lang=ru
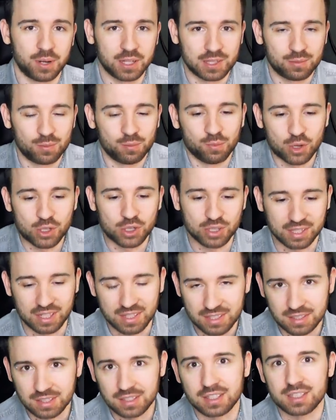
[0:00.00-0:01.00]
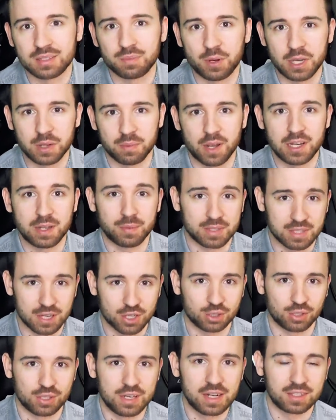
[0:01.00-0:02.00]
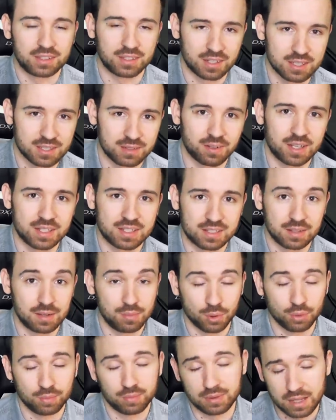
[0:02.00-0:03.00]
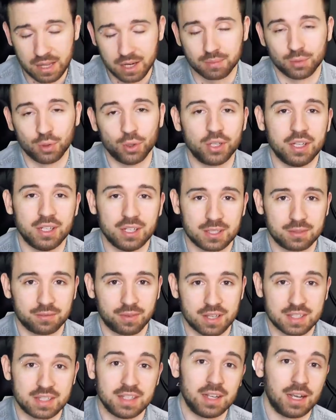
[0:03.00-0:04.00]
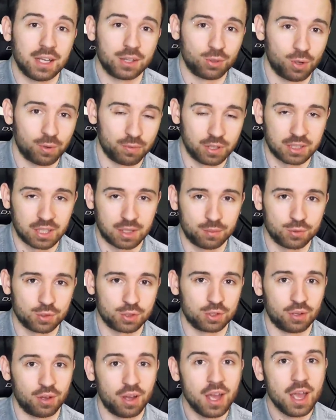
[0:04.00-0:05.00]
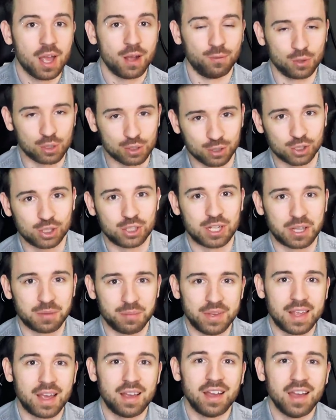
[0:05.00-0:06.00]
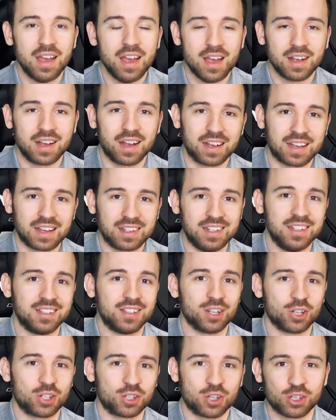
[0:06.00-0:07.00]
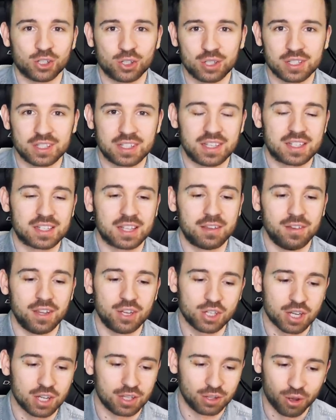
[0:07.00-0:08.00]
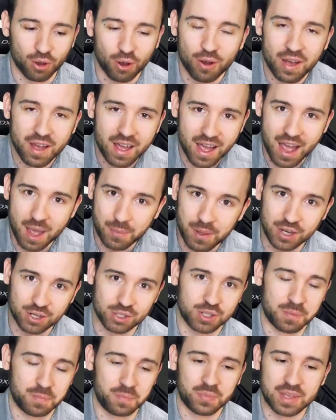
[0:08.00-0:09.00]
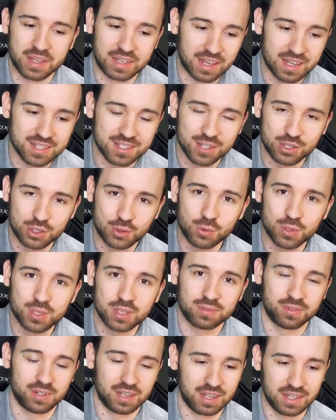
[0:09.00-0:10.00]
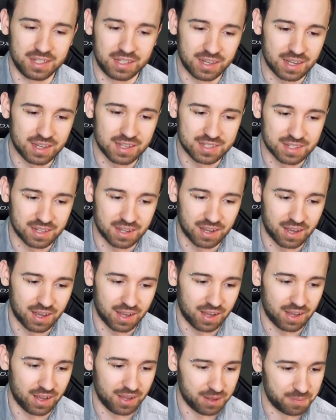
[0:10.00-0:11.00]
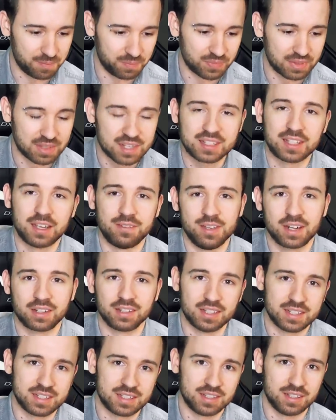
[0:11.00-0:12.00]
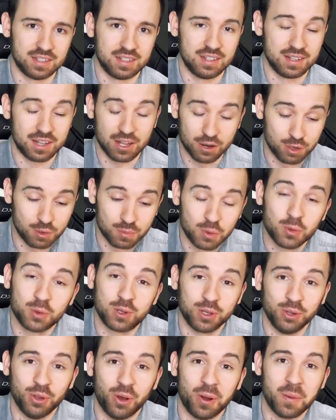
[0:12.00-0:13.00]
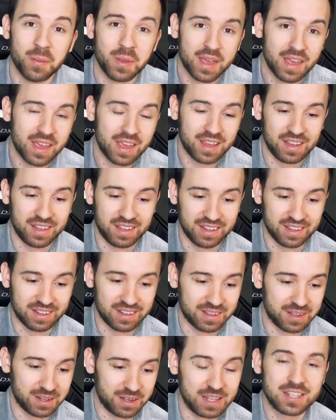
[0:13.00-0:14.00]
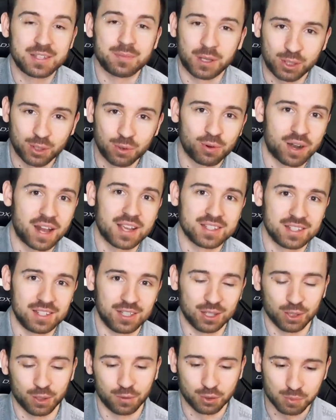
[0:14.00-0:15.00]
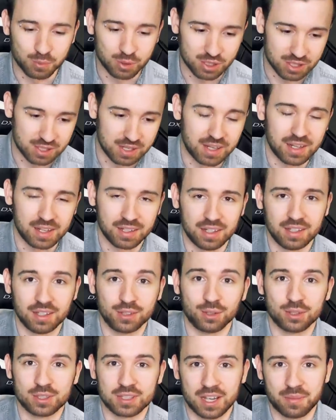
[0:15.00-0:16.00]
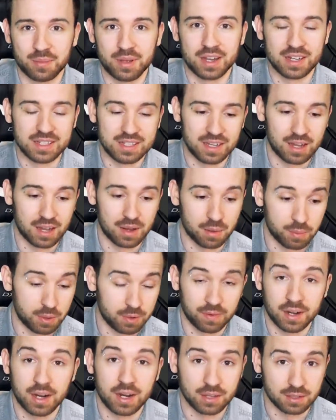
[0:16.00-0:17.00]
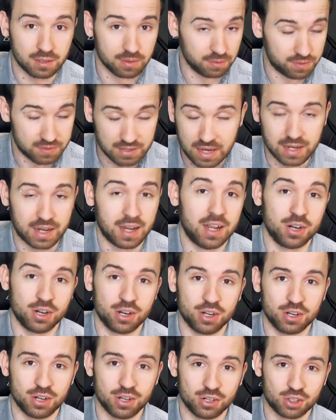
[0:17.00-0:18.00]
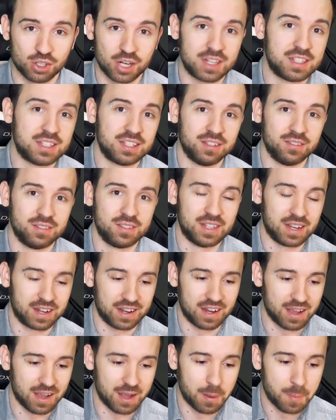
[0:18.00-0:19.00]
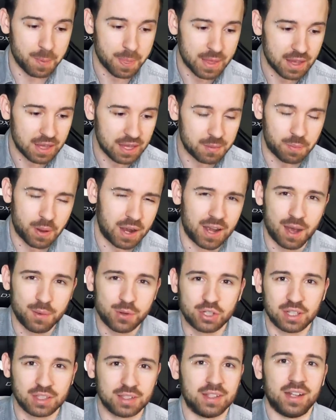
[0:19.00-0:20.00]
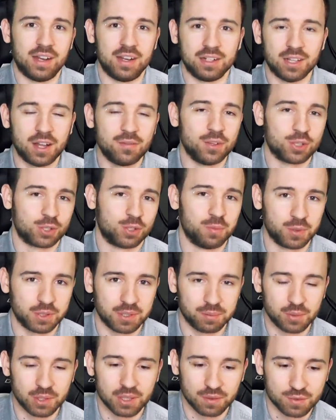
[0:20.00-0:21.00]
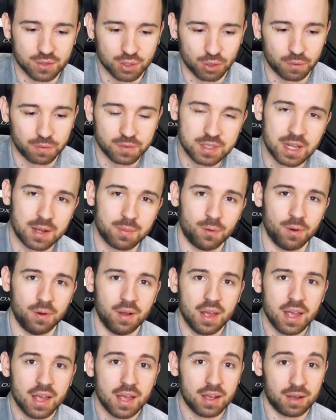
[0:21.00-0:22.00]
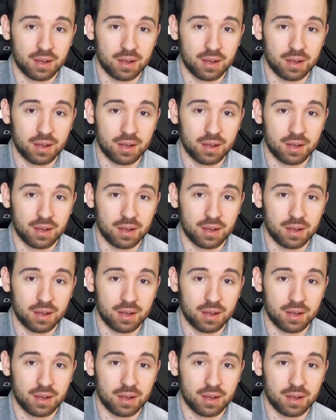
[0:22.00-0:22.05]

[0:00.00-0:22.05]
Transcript: Поэтому, пожалуйста, отнеситесь с пониманием. Я знаю, что некоторые из вас, и, наверное, многие из вас не готовы к тому, что вы услышите от меня э, какие-то жесткие словечки. Но, опять же, я за искусство, я за достоверность, и я люблю кино. И, и смотрю разное кино, в том числе и то самое, где бывает всякая э, жесть и всякая и похабщина и так далее. Главное, чтобы это было все в тему.